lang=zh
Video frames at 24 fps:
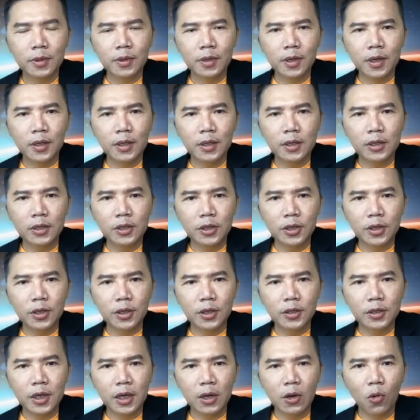根据
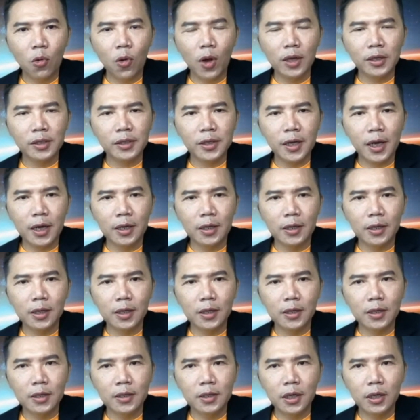一些卦象
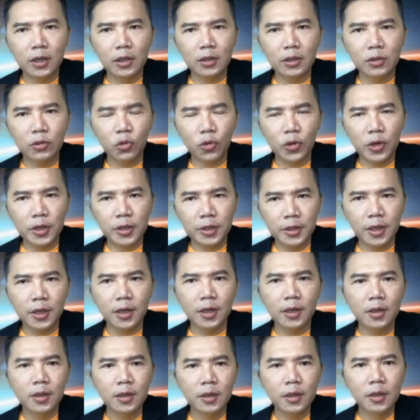跟一些推
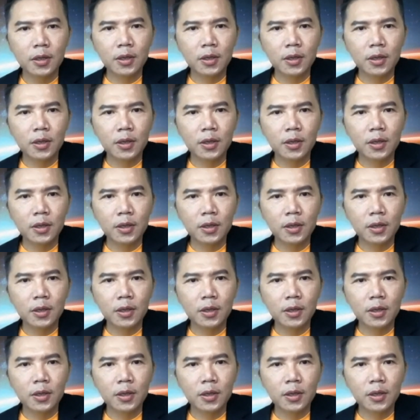测，